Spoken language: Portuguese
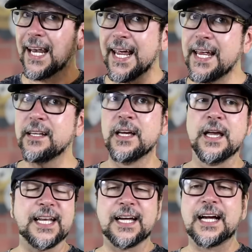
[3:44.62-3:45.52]
além
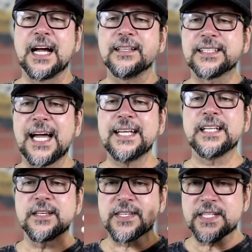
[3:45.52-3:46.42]
dela cantar e
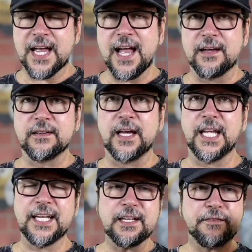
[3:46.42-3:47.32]
dançar,
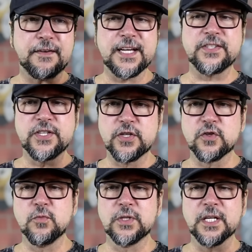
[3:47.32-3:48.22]
ela ainda faz
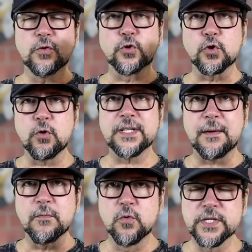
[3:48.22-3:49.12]
isso mudando o tom
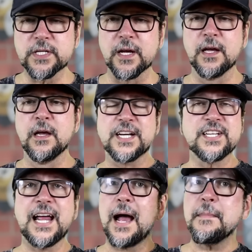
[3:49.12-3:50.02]
da música.
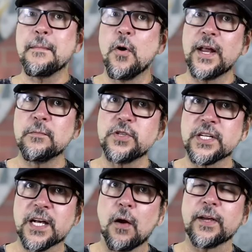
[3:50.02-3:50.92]
Imagina a memória
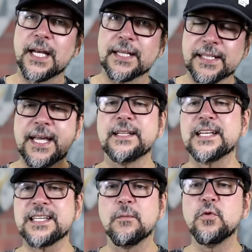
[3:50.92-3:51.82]
musical que ela tem
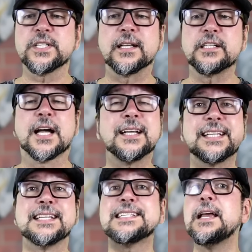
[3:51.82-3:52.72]
dessa música de
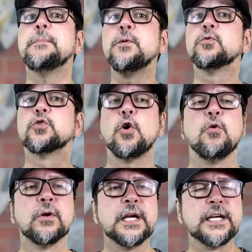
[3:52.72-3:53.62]
cantar sempre num
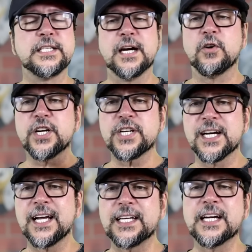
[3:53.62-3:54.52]
tom e agora
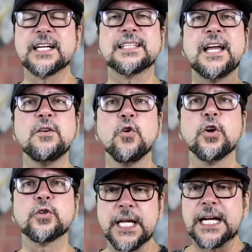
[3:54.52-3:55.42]
chegar aqui cantar em
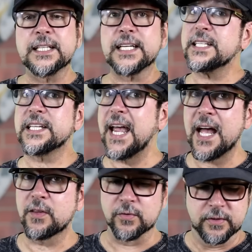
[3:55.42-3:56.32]
outro e cantar
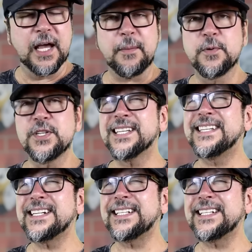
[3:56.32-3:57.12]
certo. Ela podia se